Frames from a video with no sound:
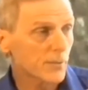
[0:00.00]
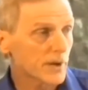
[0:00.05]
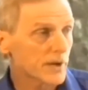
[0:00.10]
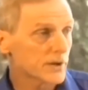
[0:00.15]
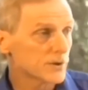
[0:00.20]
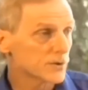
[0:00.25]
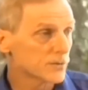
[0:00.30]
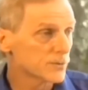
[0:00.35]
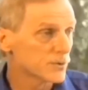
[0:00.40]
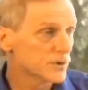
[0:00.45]
On
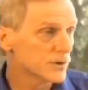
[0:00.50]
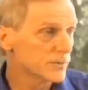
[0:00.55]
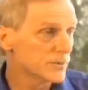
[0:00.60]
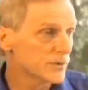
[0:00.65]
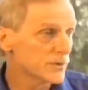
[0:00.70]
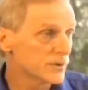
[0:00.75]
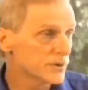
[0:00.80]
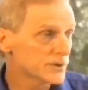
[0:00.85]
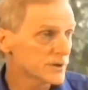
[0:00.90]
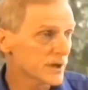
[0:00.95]
parlait d'homo
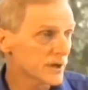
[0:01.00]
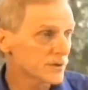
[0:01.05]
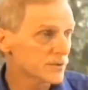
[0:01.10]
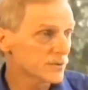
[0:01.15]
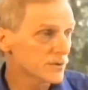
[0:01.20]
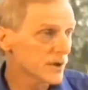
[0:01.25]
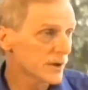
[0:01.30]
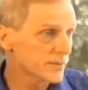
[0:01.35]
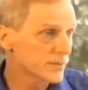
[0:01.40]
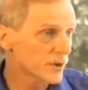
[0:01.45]
luminus
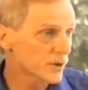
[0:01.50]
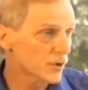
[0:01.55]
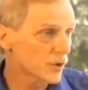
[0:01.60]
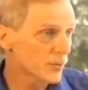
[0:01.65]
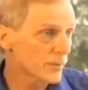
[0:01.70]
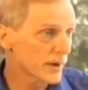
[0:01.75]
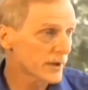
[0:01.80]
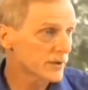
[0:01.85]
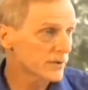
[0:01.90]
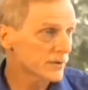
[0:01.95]
tantôt, l'homme de
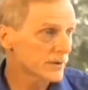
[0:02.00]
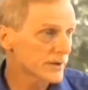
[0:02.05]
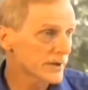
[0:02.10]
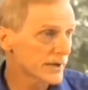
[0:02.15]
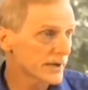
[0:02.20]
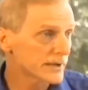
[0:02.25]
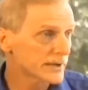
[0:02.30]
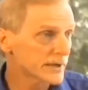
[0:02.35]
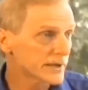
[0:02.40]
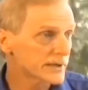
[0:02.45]
Cro-Magnon,
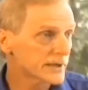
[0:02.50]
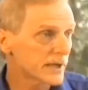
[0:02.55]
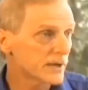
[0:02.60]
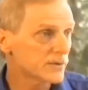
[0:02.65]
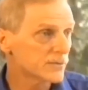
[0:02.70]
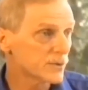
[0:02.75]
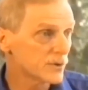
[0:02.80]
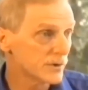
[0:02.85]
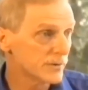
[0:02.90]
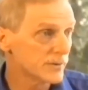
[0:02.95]

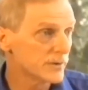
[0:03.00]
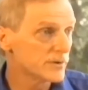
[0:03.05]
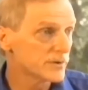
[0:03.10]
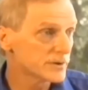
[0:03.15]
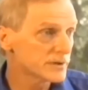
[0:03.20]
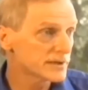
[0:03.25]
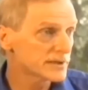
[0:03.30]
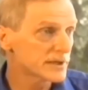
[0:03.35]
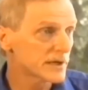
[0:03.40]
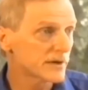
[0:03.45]
Néandertal, homo
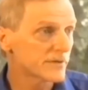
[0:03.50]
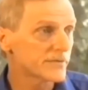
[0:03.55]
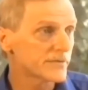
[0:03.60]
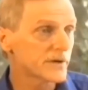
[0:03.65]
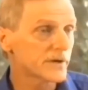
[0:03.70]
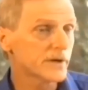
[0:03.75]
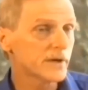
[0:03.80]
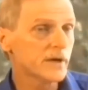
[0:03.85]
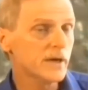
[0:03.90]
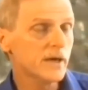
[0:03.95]
luminus qui s'en
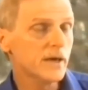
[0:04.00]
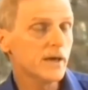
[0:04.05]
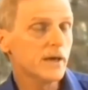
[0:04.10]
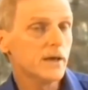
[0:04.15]
vient.